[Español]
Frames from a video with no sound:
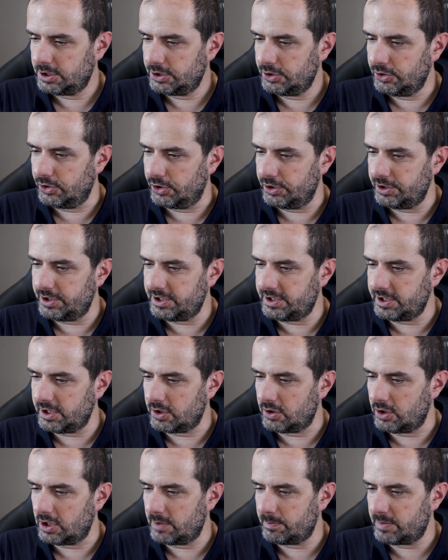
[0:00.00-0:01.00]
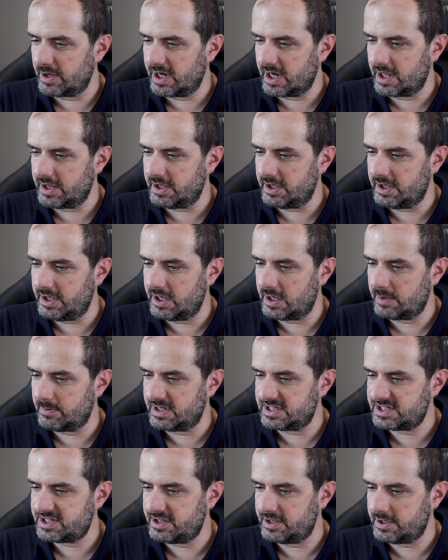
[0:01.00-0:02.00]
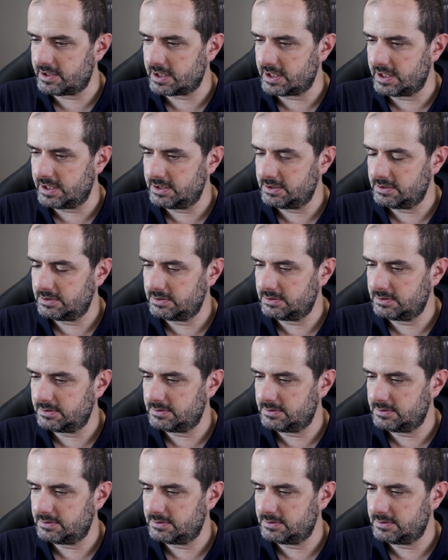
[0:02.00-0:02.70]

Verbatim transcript: ¿Dónde tengo la panadería más cerca?